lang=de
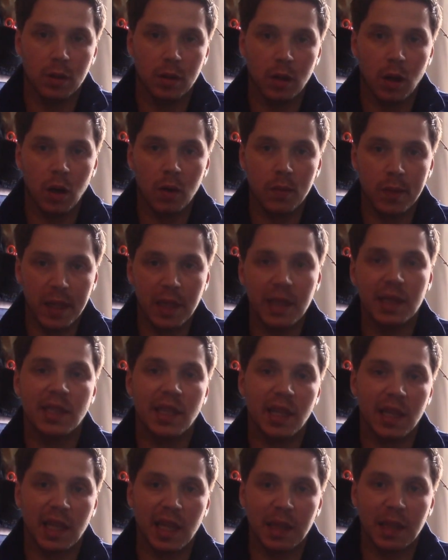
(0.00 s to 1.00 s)
Auch wenn es
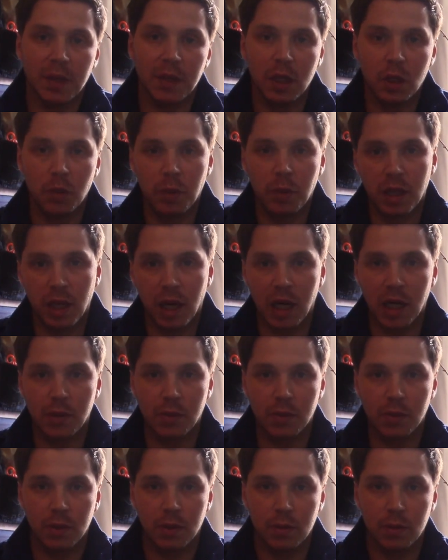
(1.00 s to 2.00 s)
das erstmal nicht
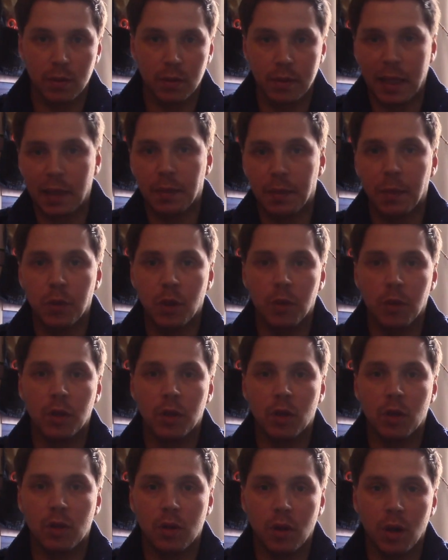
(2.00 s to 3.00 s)
begreift. Erstmal
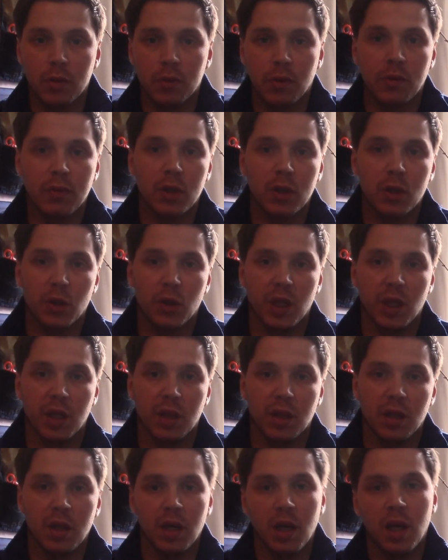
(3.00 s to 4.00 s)
böhmische Dörfer versteht.
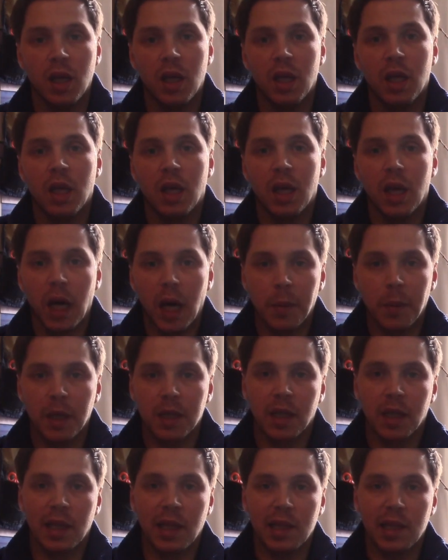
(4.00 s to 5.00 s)
Aber
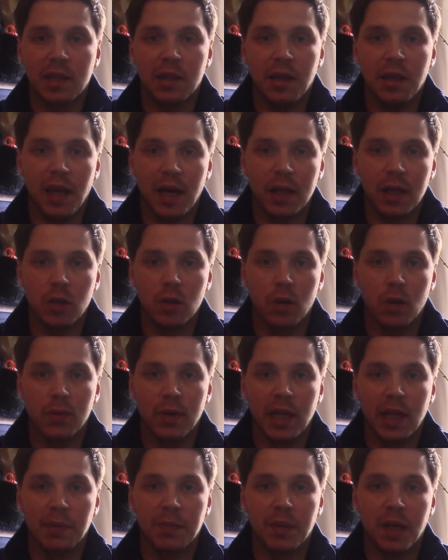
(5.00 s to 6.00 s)
dass es den Nährstoff
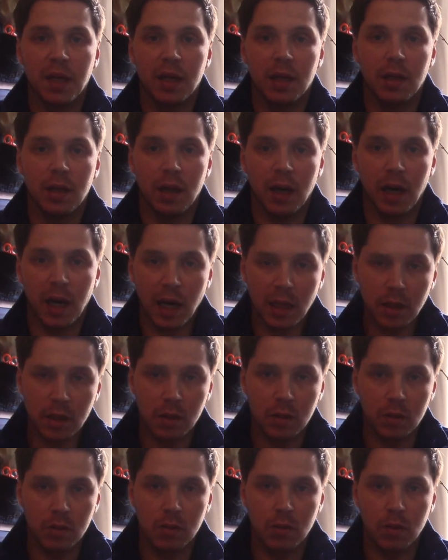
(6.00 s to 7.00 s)
erstmal hat
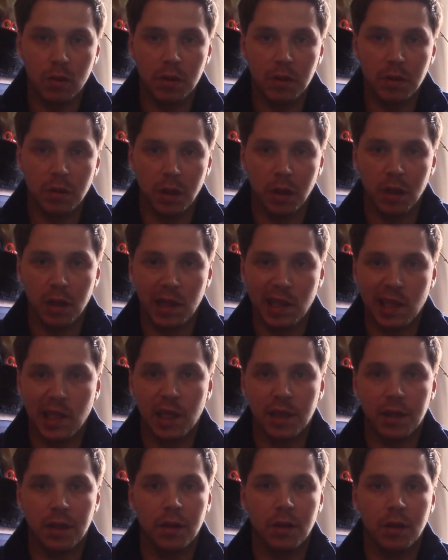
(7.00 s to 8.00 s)
und
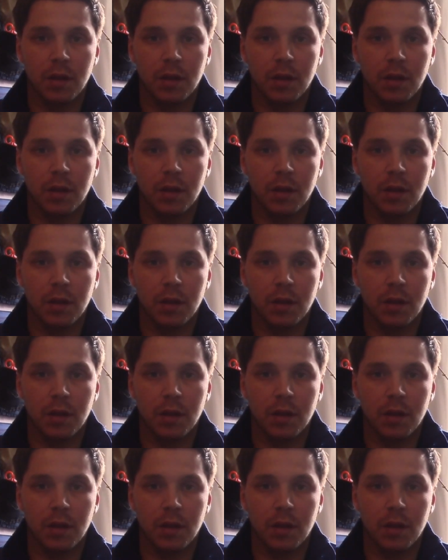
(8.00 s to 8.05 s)
sieht.